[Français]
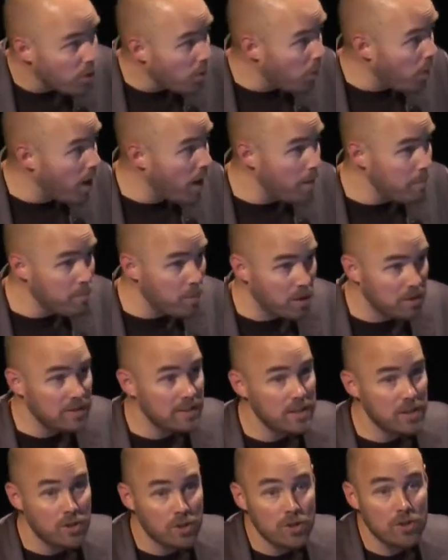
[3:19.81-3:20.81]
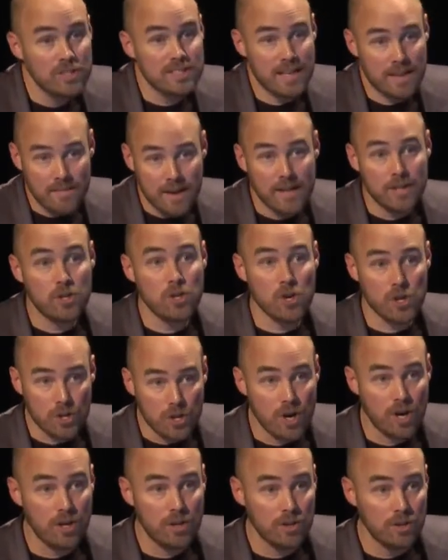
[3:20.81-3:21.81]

croire, porter que ça va être le cas.